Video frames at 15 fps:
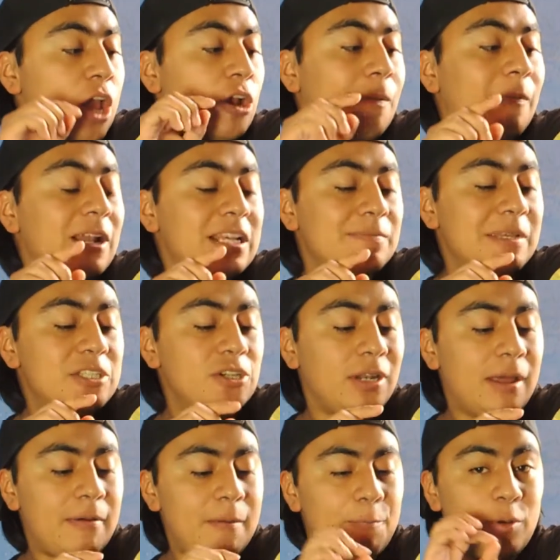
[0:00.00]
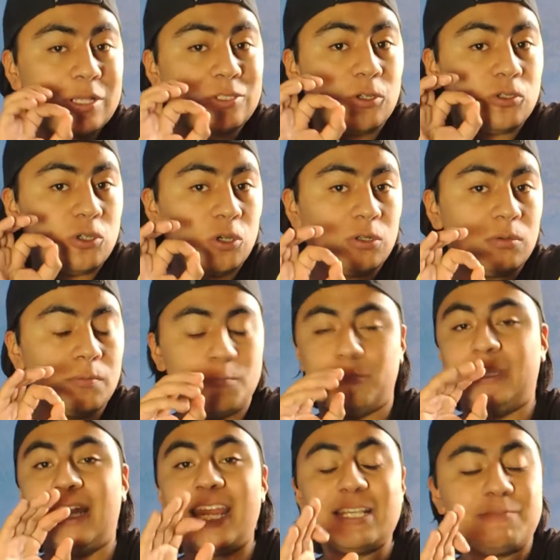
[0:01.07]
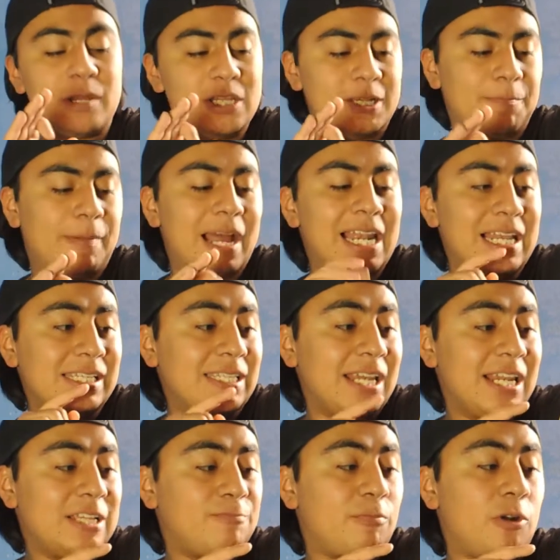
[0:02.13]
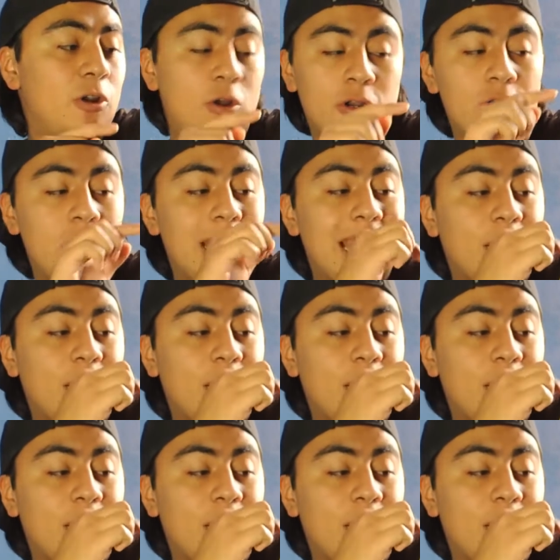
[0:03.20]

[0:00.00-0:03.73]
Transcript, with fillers: Como les mencionaba, pues son tres principales, el espolón,